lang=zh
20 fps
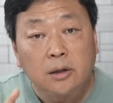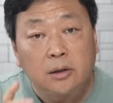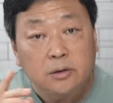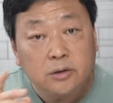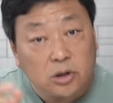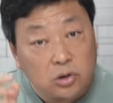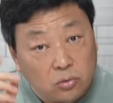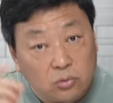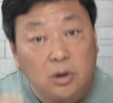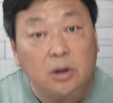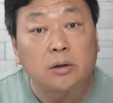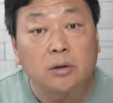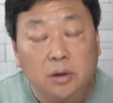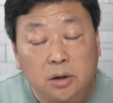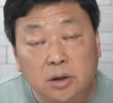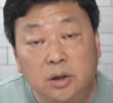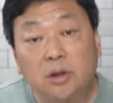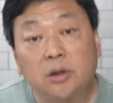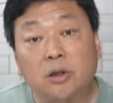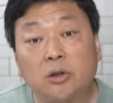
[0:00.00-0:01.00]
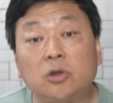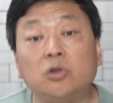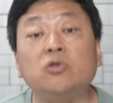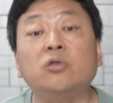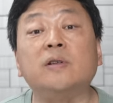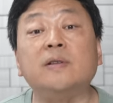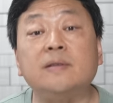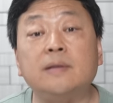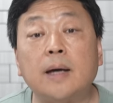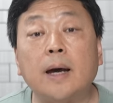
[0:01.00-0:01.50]
这种可能性也是
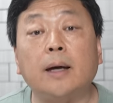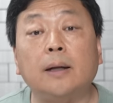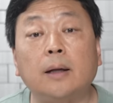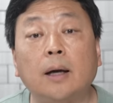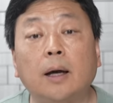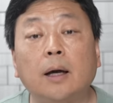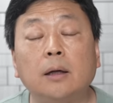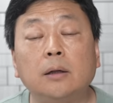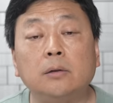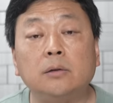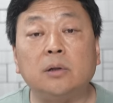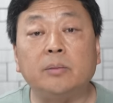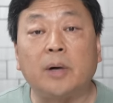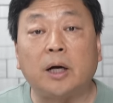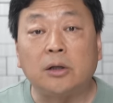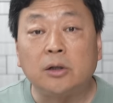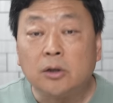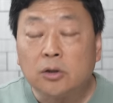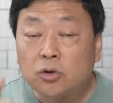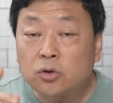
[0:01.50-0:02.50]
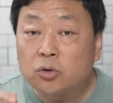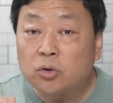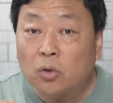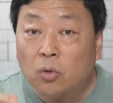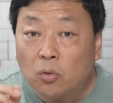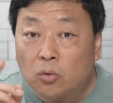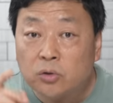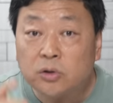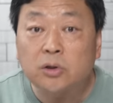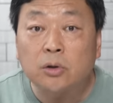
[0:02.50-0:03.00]
存在的。对吧？就是
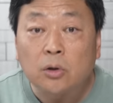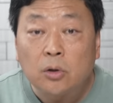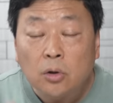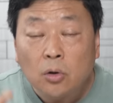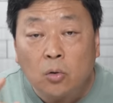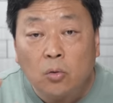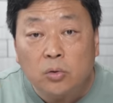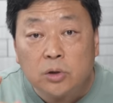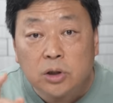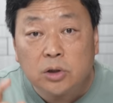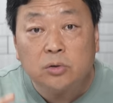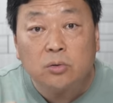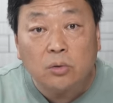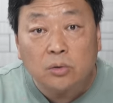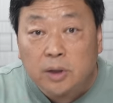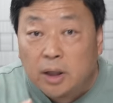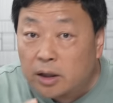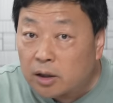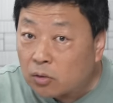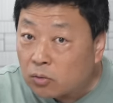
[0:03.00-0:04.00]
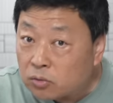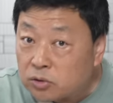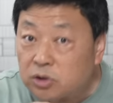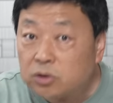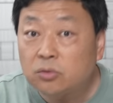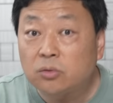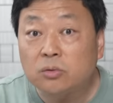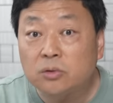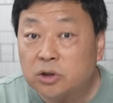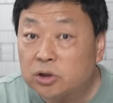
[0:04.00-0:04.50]
胡四胡继勇，他给胡四
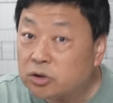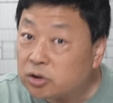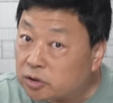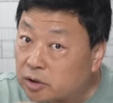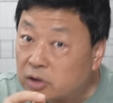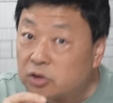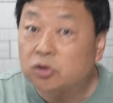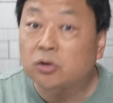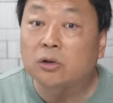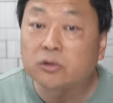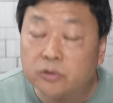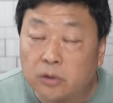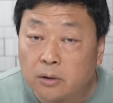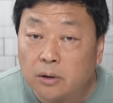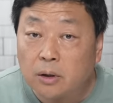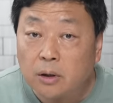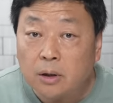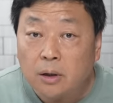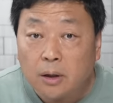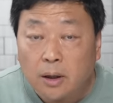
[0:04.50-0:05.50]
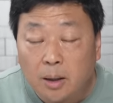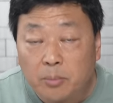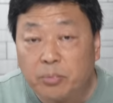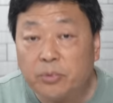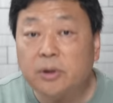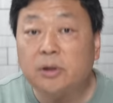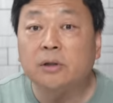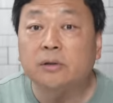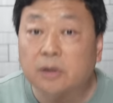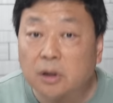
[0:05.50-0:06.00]
勇只是当小四儿，还
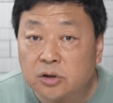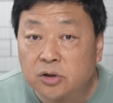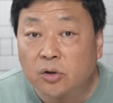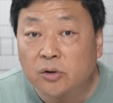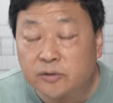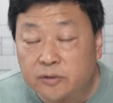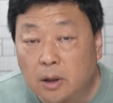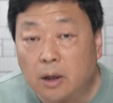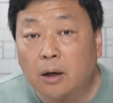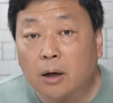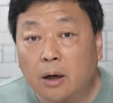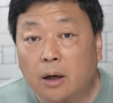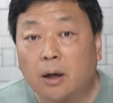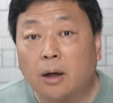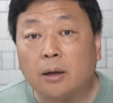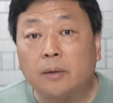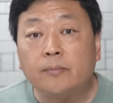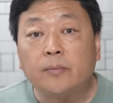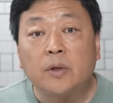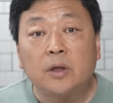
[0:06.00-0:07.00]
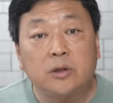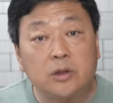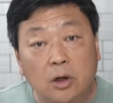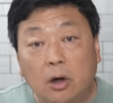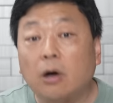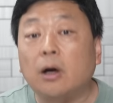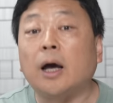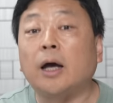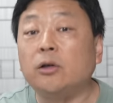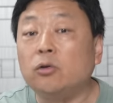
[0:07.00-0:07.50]
不一定当小三儿啊。这
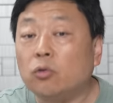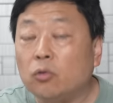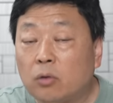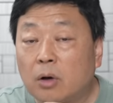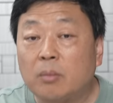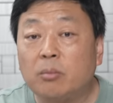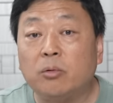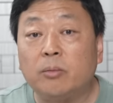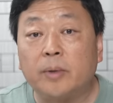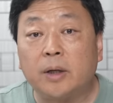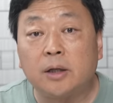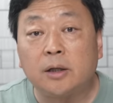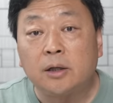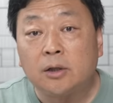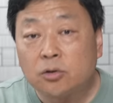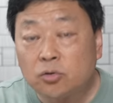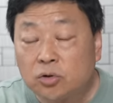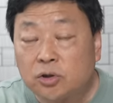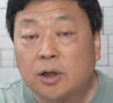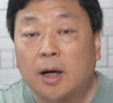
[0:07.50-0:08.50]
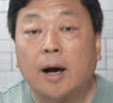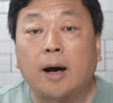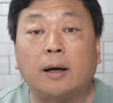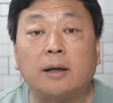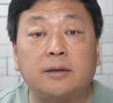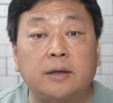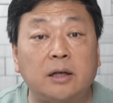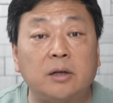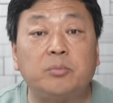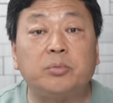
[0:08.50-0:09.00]
要看有关部门去查
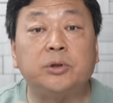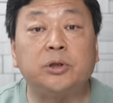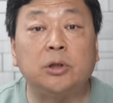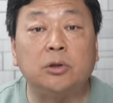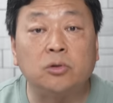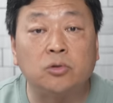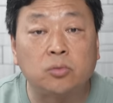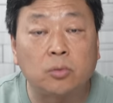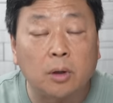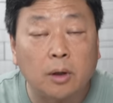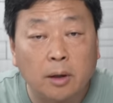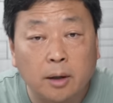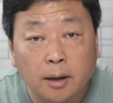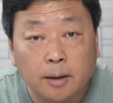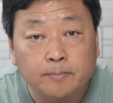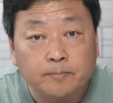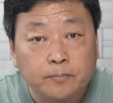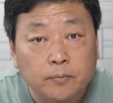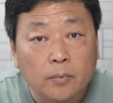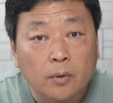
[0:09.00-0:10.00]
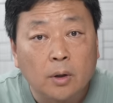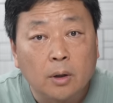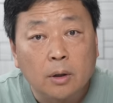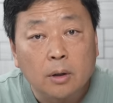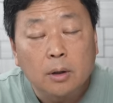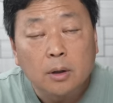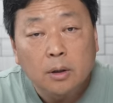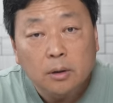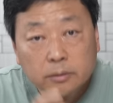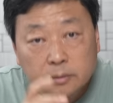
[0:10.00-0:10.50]
了，咱就不清楚啊。
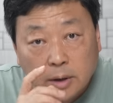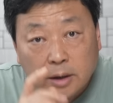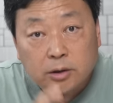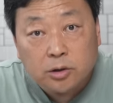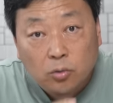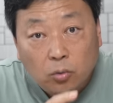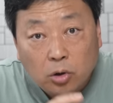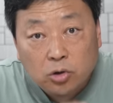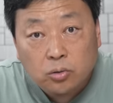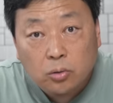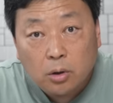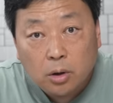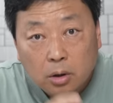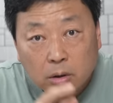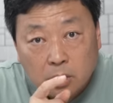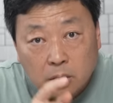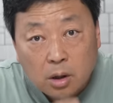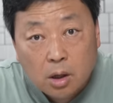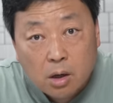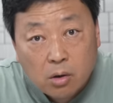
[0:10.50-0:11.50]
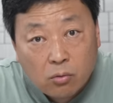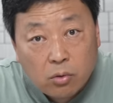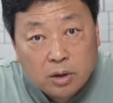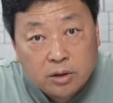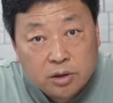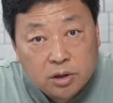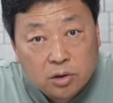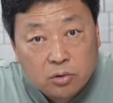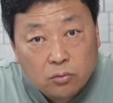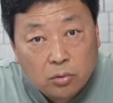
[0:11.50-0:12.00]
但是我说，客
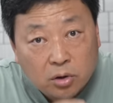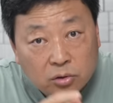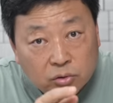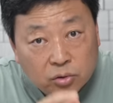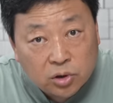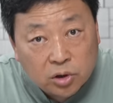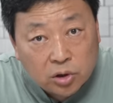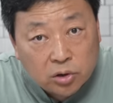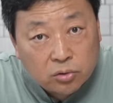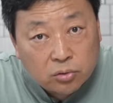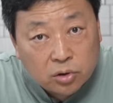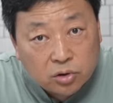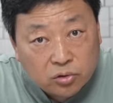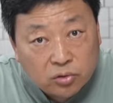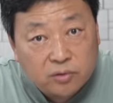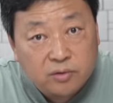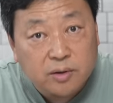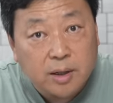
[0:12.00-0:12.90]
观情况的确存